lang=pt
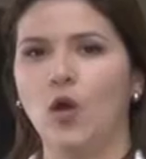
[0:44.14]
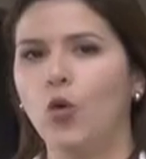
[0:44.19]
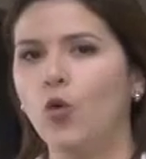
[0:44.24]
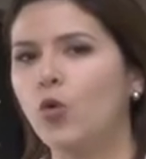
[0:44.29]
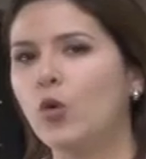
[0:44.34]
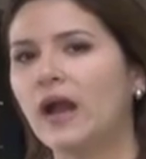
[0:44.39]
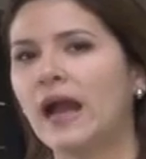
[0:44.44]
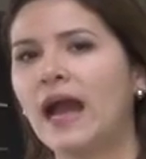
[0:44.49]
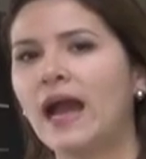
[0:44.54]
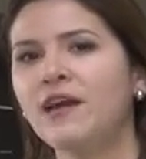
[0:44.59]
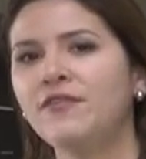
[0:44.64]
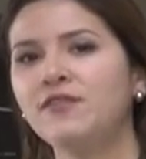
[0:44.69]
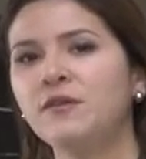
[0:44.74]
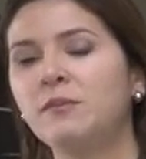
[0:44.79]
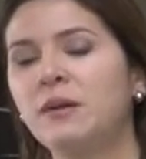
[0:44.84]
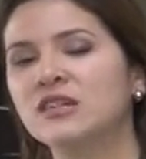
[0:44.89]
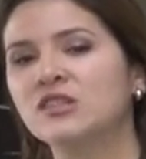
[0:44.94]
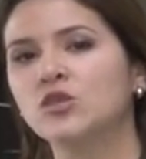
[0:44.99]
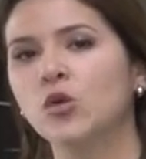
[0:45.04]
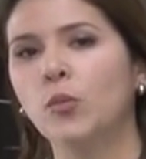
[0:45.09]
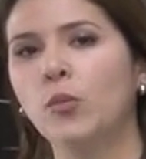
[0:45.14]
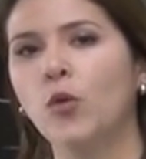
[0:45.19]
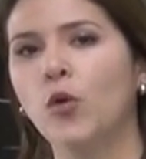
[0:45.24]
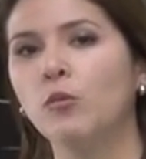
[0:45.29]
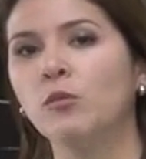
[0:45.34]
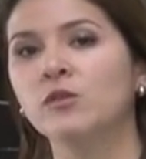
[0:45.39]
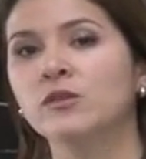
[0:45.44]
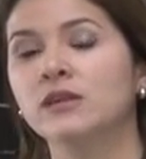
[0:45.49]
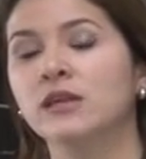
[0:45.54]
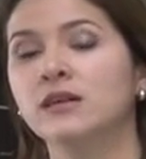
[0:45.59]
O CARF passou
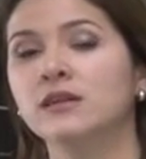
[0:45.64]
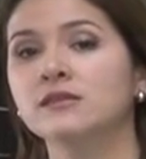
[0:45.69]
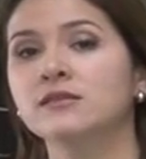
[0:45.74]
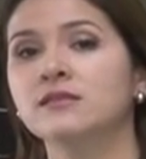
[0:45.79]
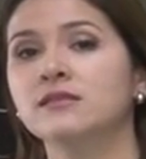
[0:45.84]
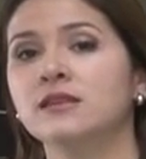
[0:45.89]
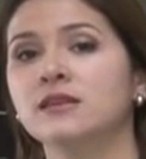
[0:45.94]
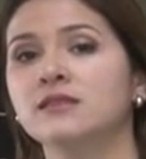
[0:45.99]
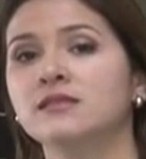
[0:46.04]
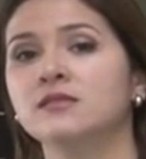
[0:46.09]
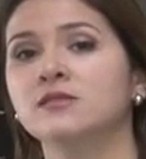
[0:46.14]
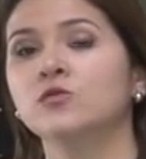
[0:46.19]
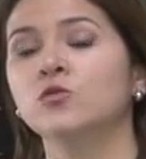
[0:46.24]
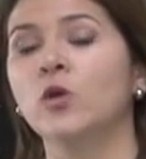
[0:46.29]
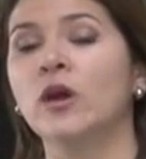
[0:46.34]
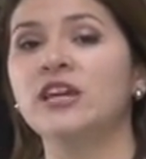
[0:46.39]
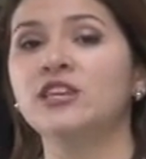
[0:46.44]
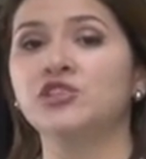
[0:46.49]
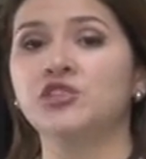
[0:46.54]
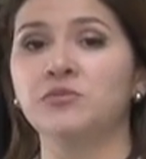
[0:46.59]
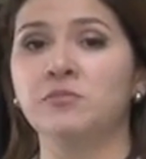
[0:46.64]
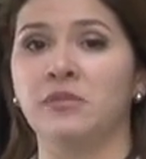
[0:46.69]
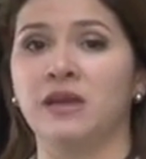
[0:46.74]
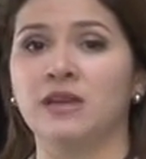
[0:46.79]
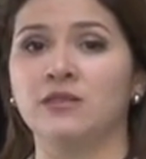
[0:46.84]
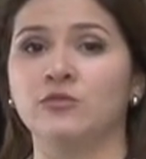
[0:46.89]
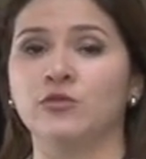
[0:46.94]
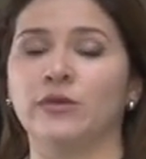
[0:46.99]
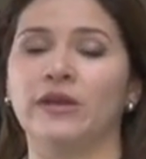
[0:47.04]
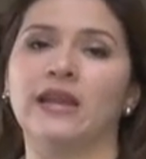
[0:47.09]
por mudanças no
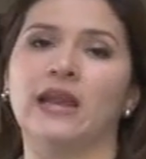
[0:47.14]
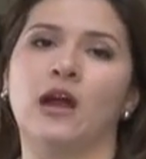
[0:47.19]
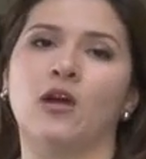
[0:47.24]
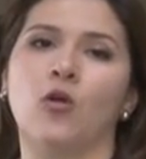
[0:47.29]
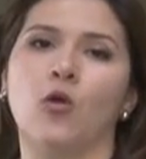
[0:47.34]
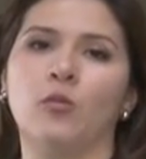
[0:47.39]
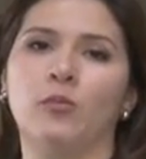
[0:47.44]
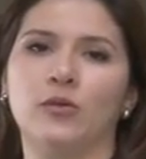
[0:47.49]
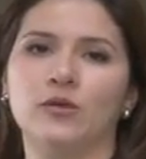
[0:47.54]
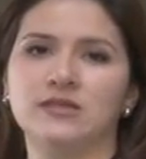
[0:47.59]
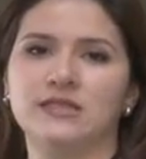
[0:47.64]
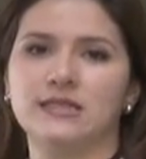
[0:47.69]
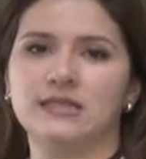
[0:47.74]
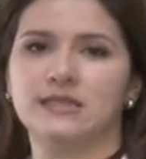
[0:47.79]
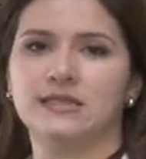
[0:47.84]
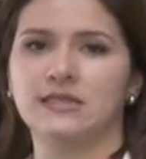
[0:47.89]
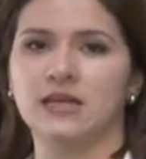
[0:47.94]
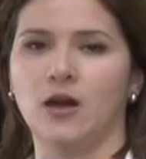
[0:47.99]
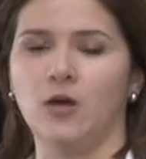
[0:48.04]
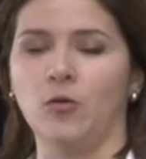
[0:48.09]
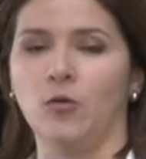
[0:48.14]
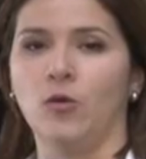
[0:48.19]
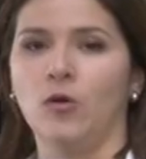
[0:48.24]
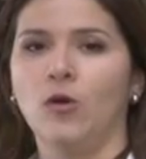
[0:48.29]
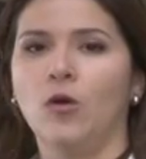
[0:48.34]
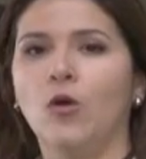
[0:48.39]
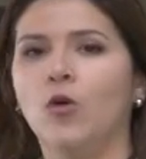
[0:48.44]
regimento e na composição.